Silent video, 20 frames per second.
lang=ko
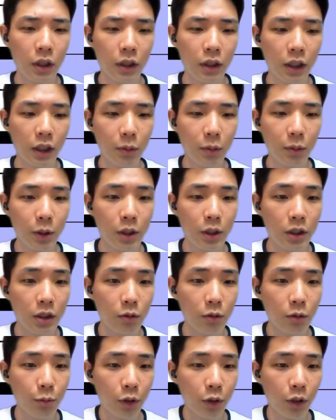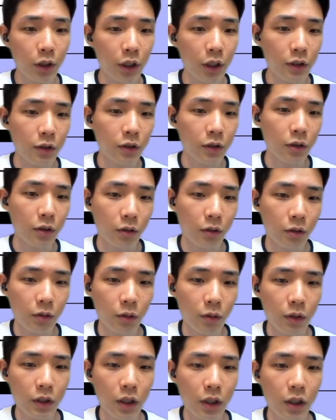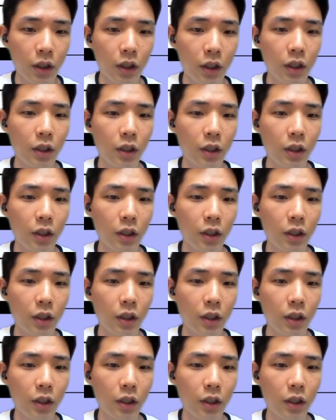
타입에 진심인 편이라서 회사에